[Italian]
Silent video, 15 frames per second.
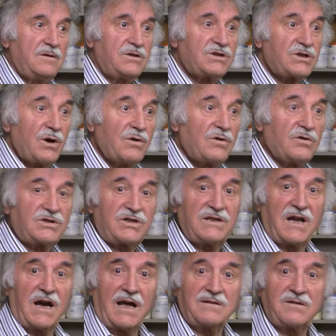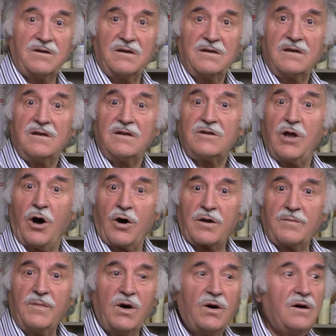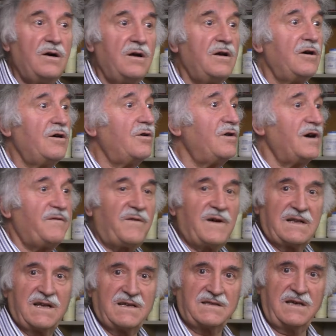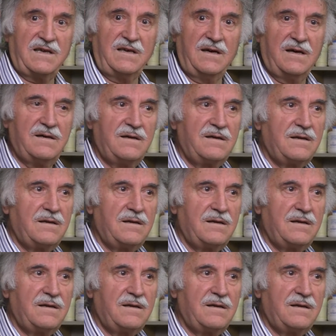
Sto angoscietato, dormo, o oh, è fantasia?